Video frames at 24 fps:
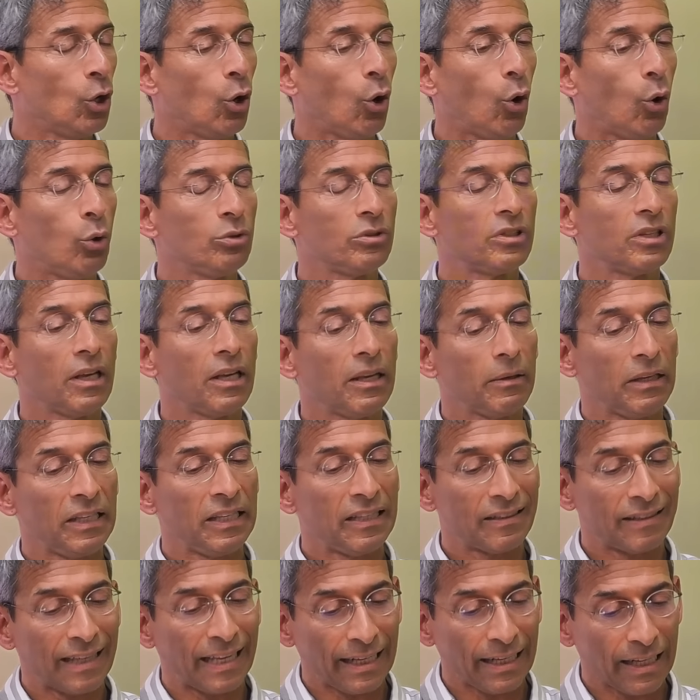Und
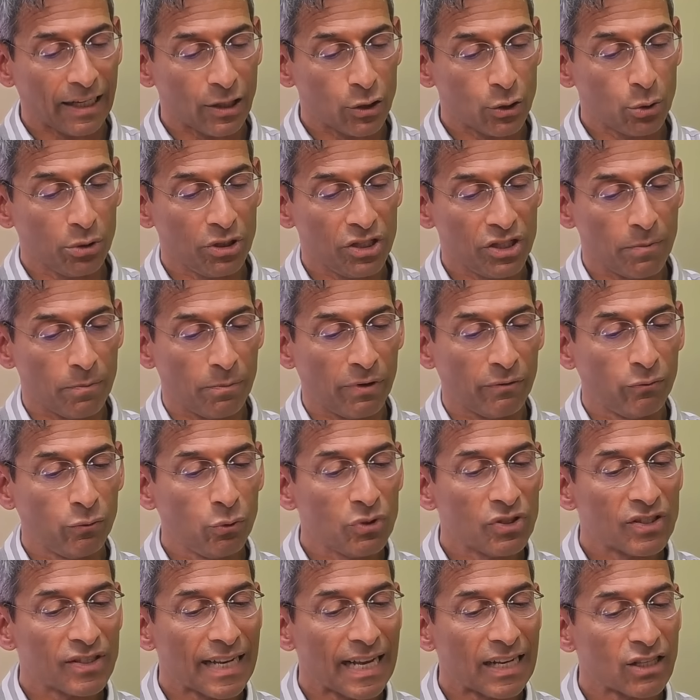ich denke, zu diesem
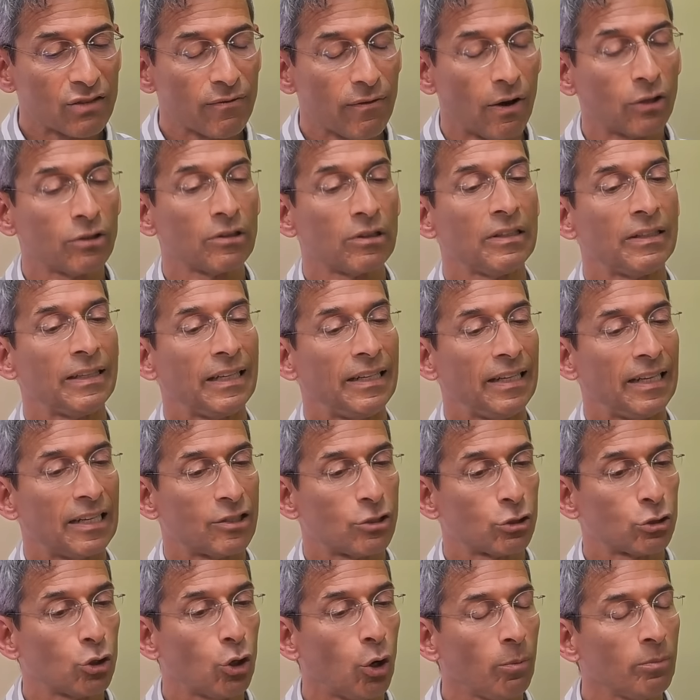Bewusstseinswandel, der
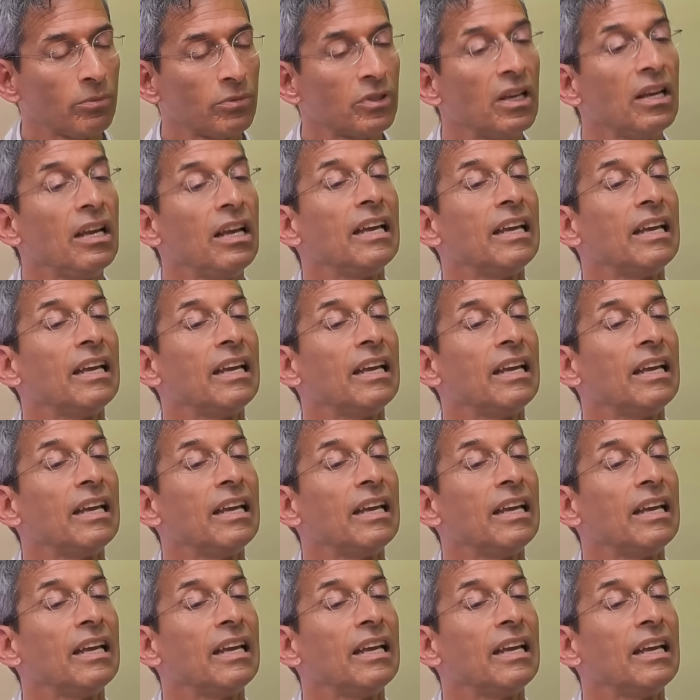jetzt kommt,